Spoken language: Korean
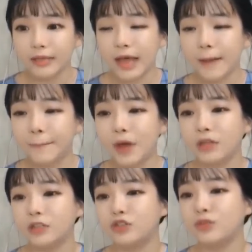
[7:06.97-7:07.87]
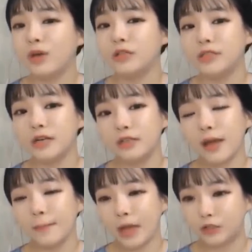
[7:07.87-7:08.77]
남편이 수면제를
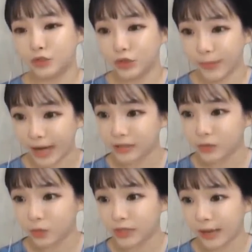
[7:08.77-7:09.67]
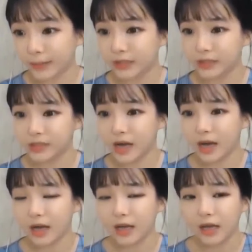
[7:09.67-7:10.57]
탄 맥주를 마시고 잠이
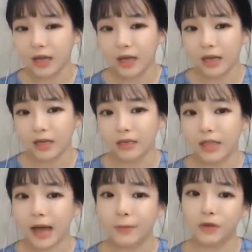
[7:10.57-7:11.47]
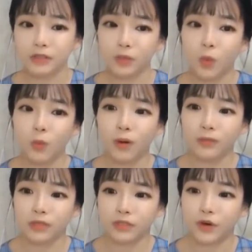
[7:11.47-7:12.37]
들자 이 나머지
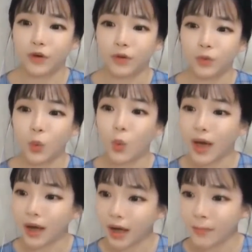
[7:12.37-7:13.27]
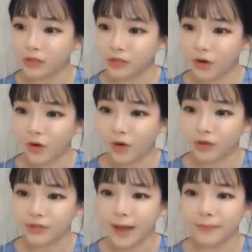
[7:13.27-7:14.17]
공범들은요 돌아가면서
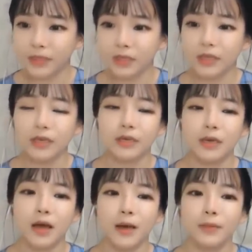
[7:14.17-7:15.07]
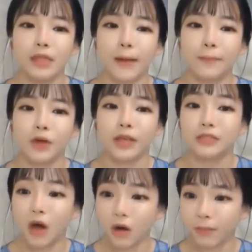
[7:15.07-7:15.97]
잠든 이케가미
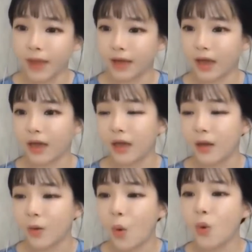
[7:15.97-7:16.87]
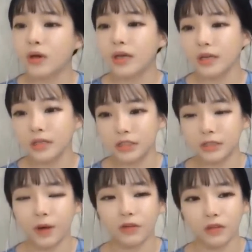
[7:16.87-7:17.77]
남편의 정맥에 공기를
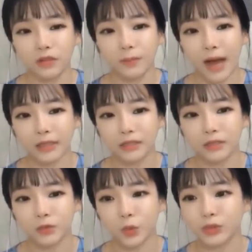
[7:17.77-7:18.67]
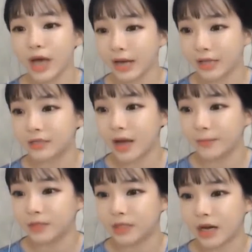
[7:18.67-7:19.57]
집어넣는 방식으로 살해를
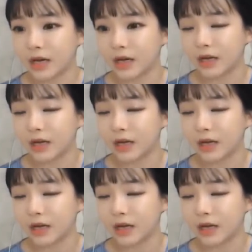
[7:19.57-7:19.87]
합니다.